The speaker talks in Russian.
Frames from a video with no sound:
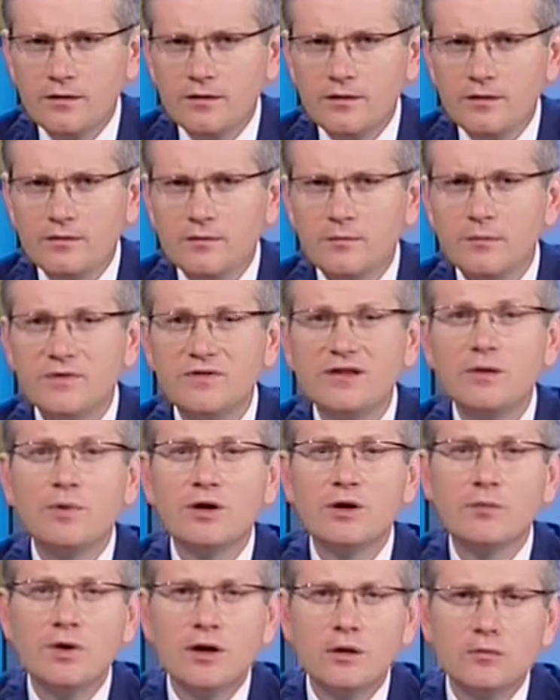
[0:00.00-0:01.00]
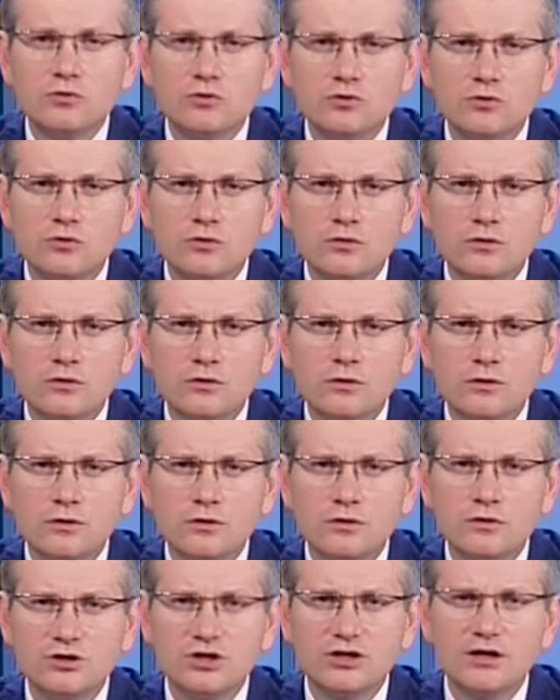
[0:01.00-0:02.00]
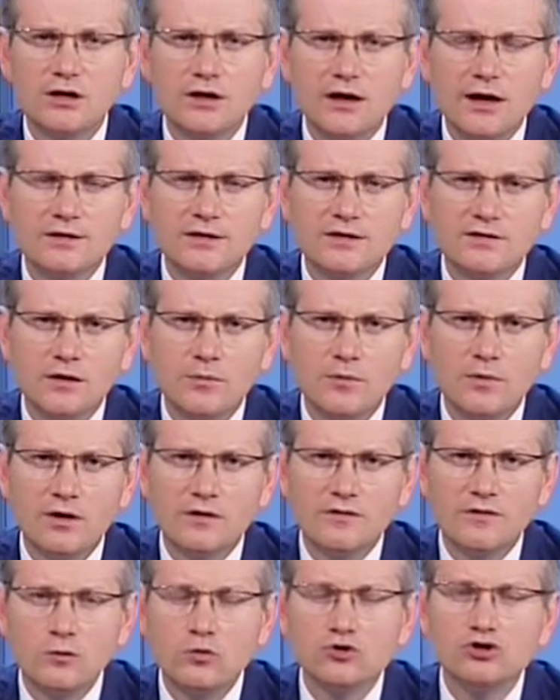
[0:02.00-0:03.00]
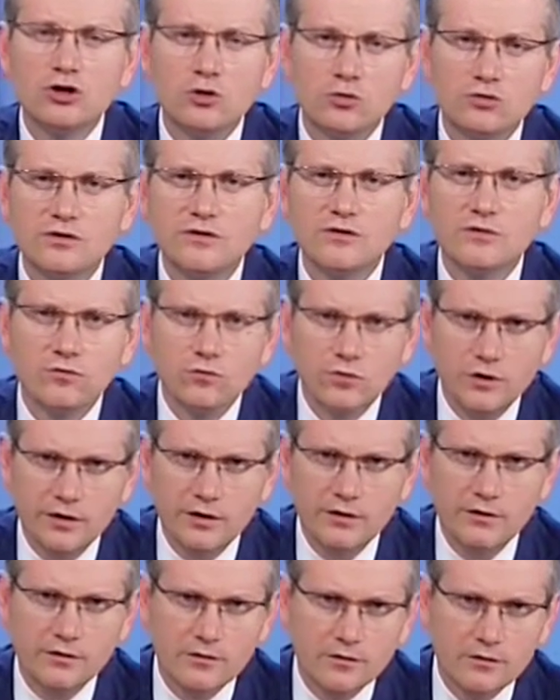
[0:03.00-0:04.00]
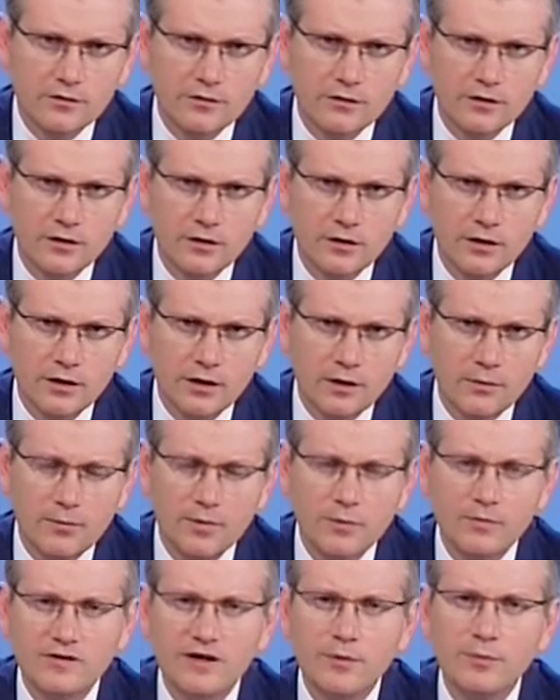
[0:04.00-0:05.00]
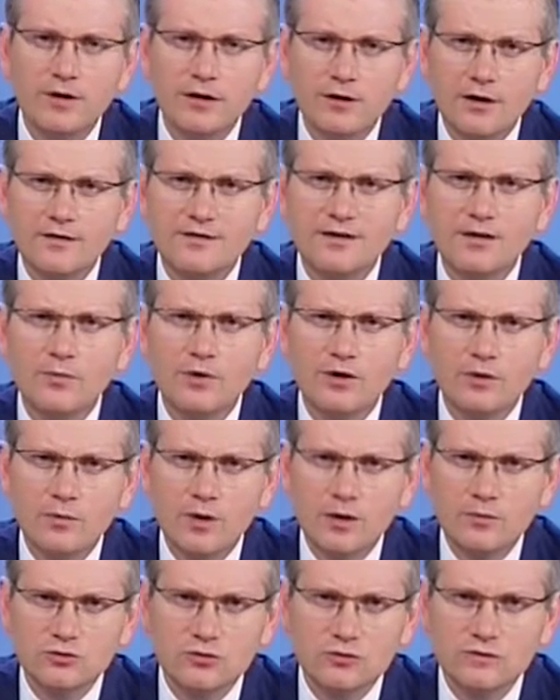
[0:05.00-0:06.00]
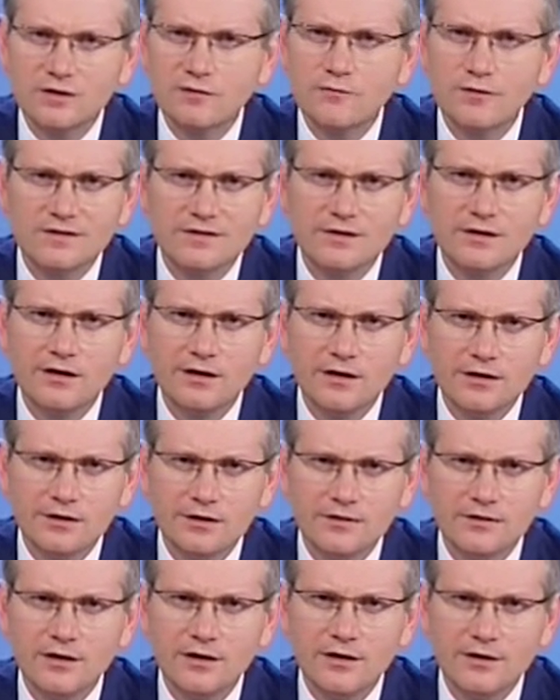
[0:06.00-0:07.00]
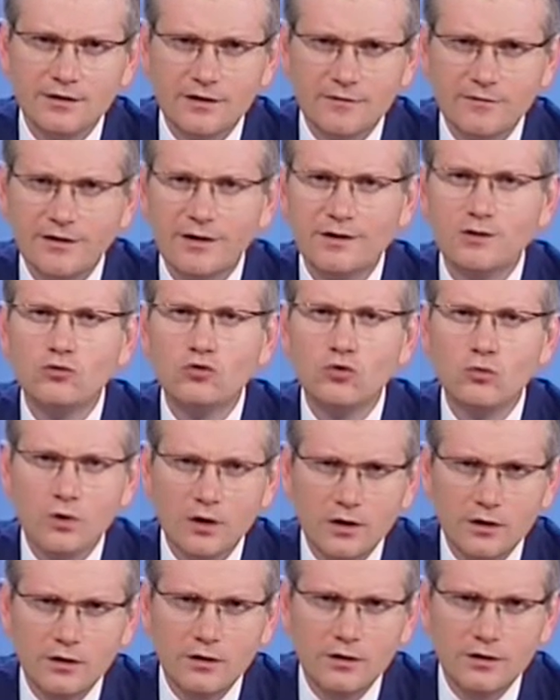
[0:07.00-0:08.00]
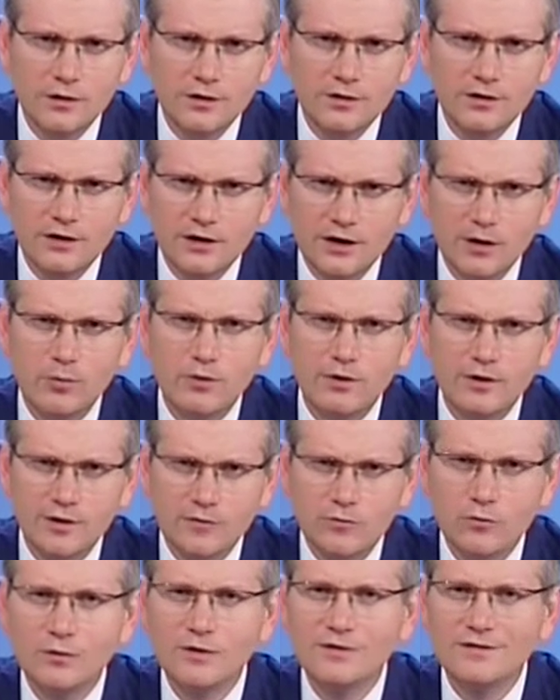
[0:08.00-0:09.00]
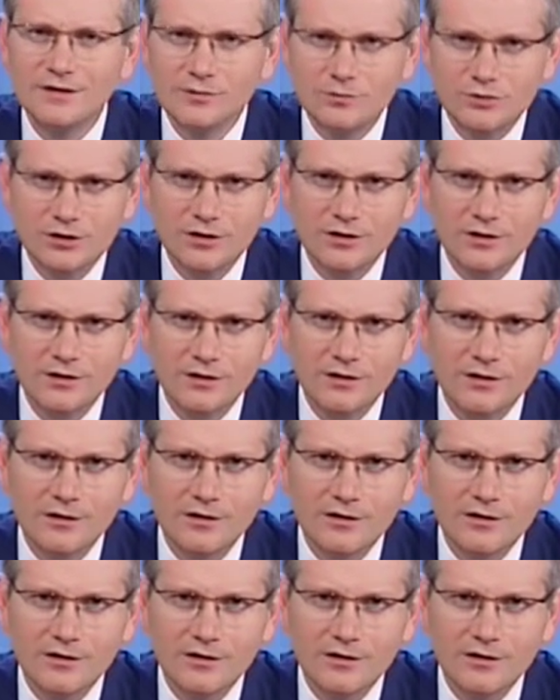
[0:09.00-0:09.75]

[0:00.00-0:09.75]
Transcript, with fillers: Мы все понимаем, что ЖКХ – это самая сложная отрасль в Украине. И мы все прекрасно понимаем, что за 20 лет не стали новее трубы, ни тепло, ни водоснабжение.